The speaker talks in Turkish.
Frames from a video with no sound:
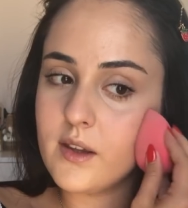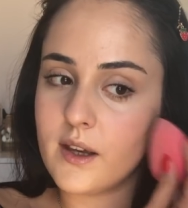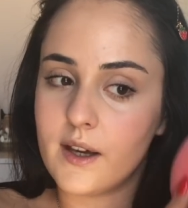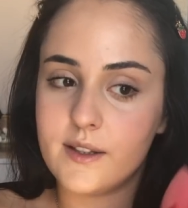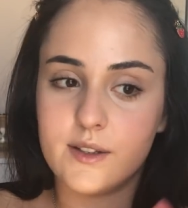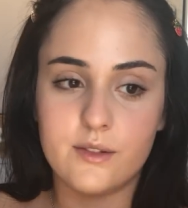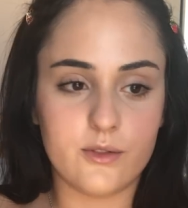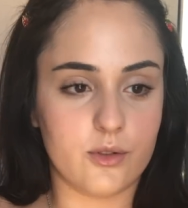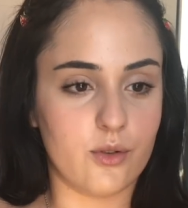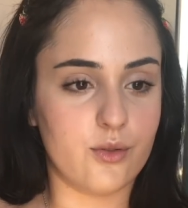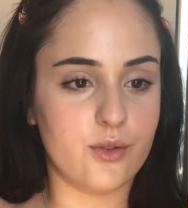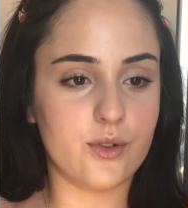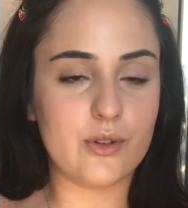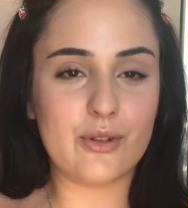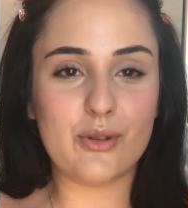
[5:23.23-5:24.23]
Yani
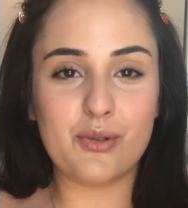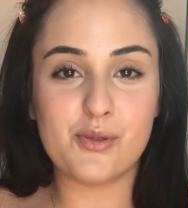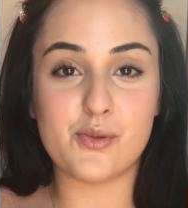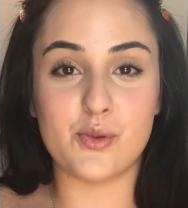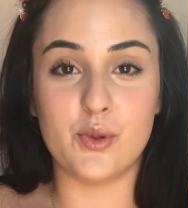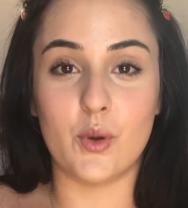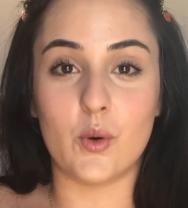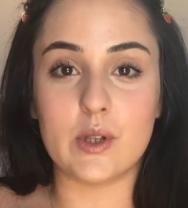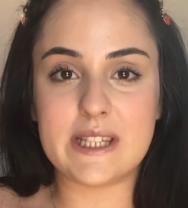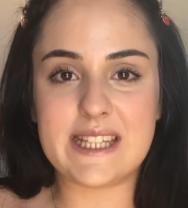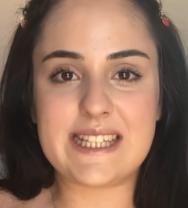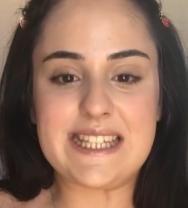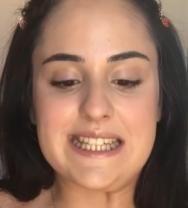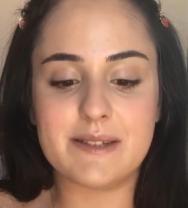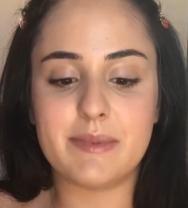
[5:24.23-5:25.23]
görüyorsunuz
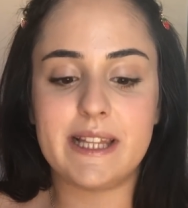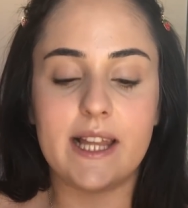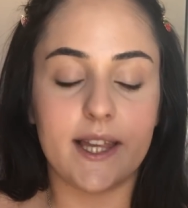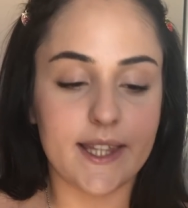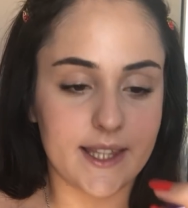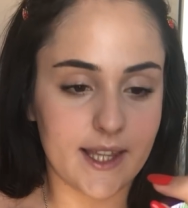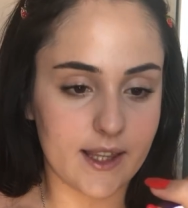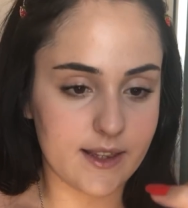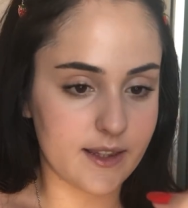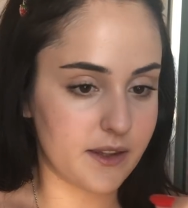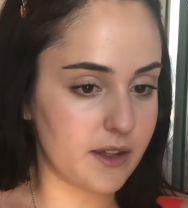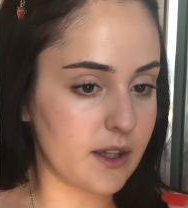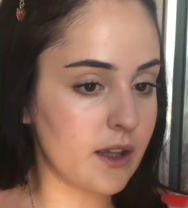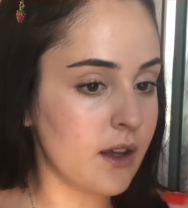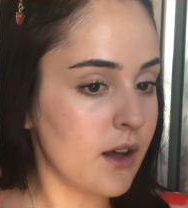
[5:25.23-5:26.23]
noktası bile
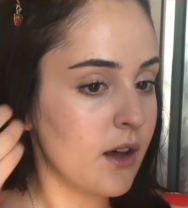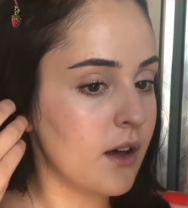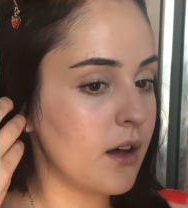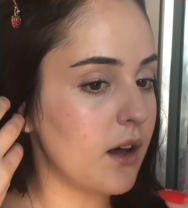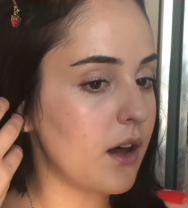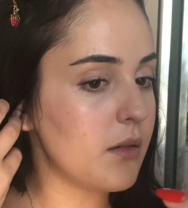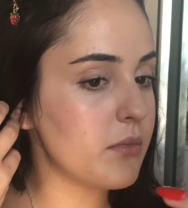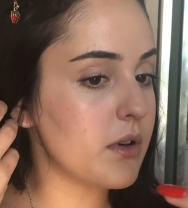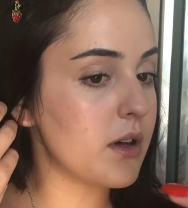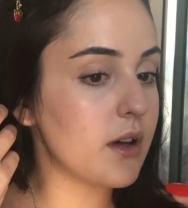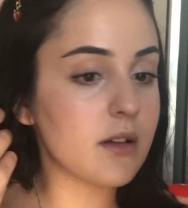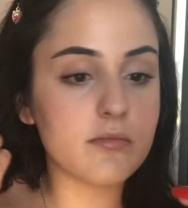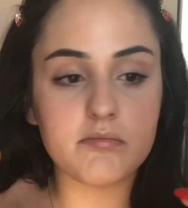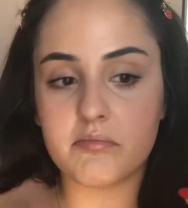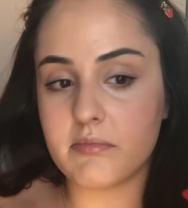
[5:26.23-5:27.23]
yetti.
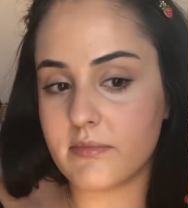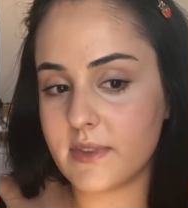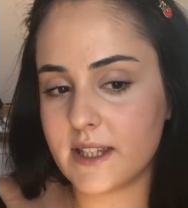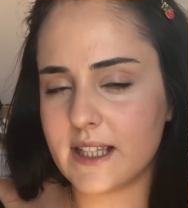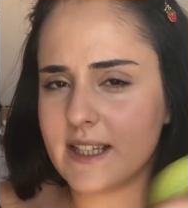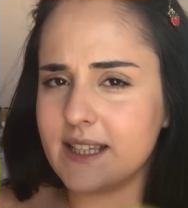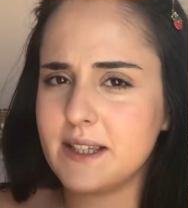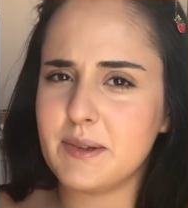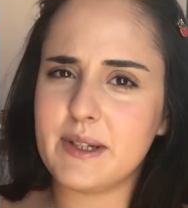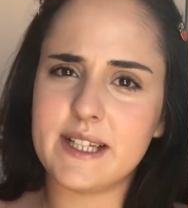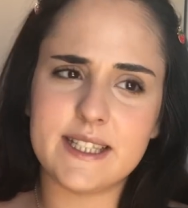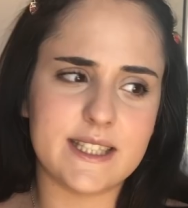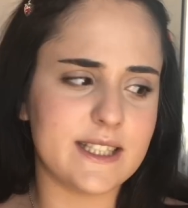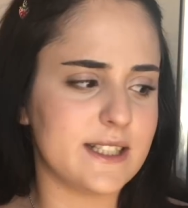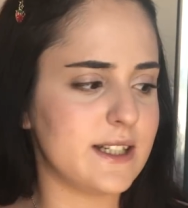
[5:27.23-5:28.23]
Ama sanki
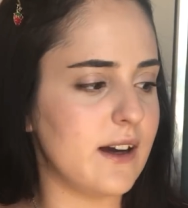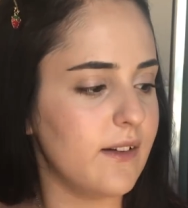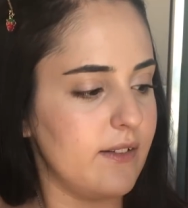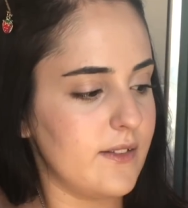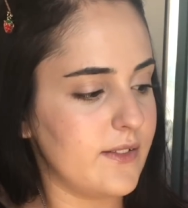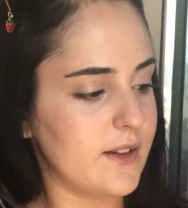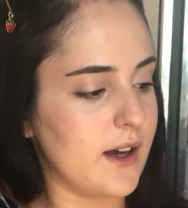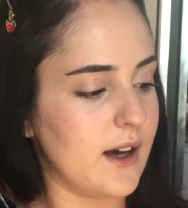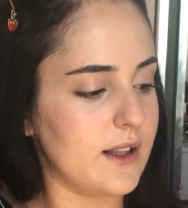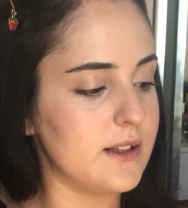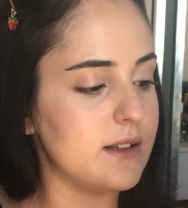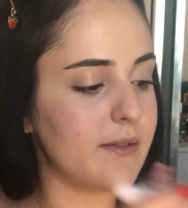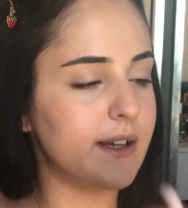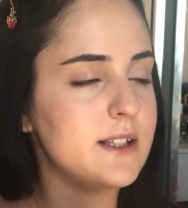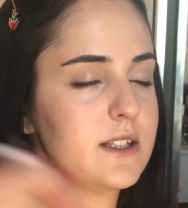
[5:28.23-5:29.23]
birazcık hafif
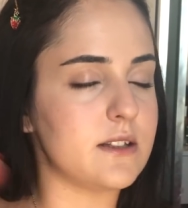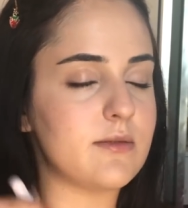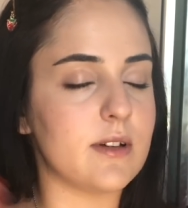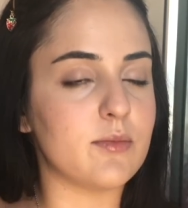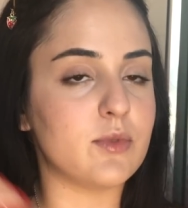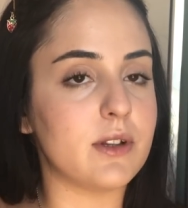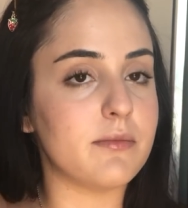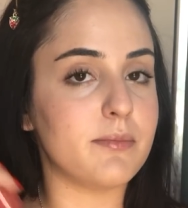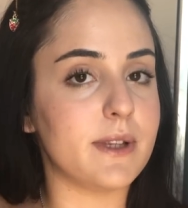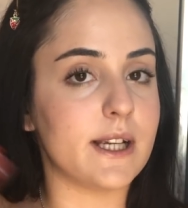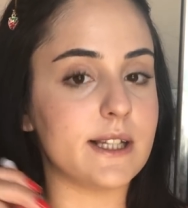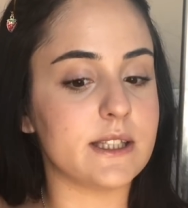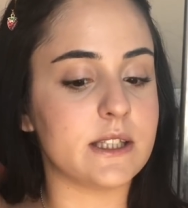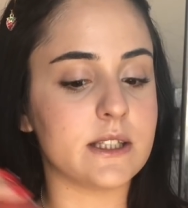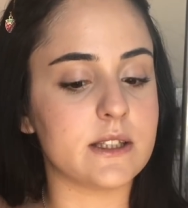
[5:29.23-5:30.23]
kaldı. Bence ben bunu
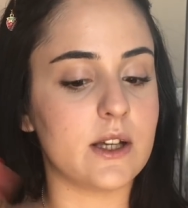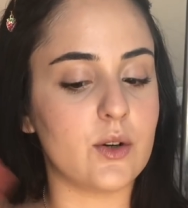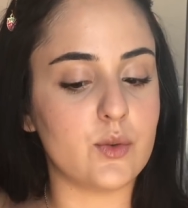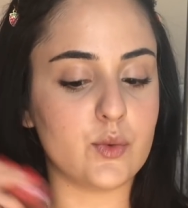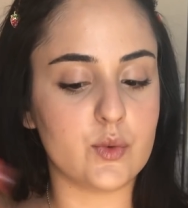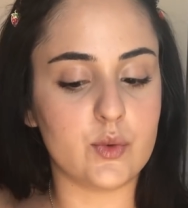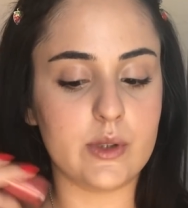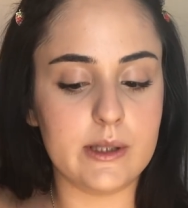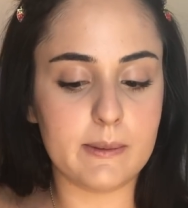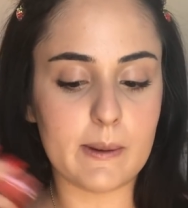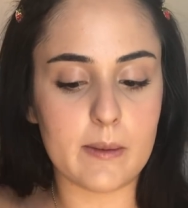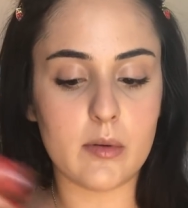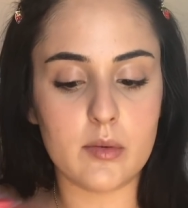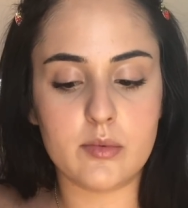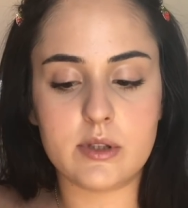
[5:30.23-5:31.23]
birazcık daha uygulayayım
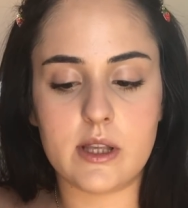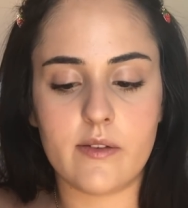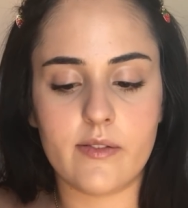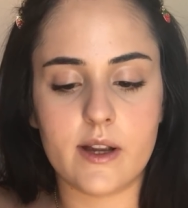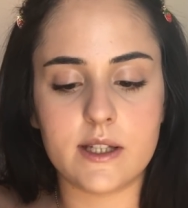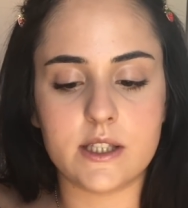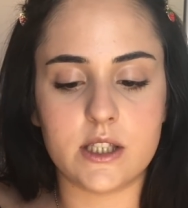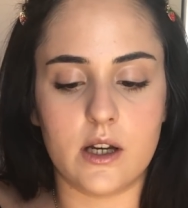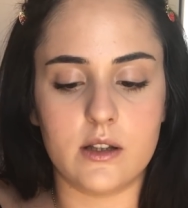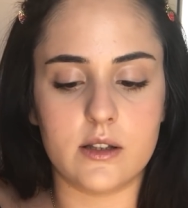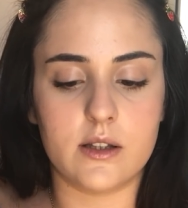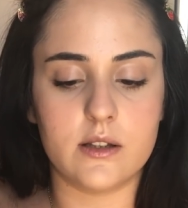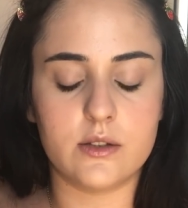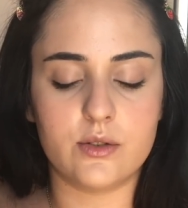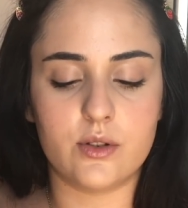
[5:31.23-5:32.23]
ama bu sefer
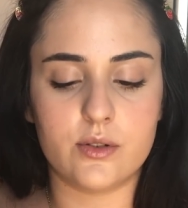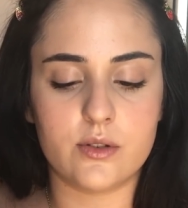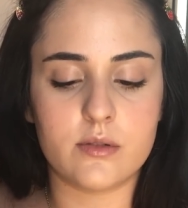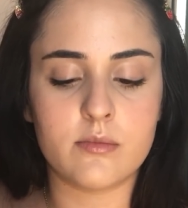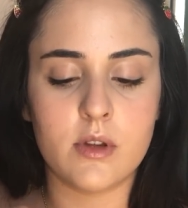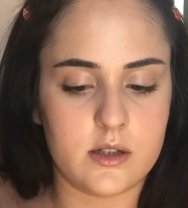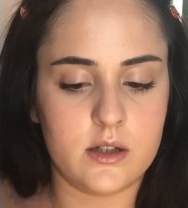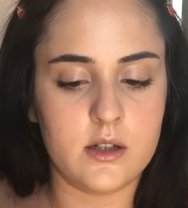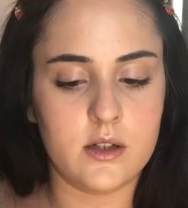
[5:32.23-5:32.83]
çalkalıyorum.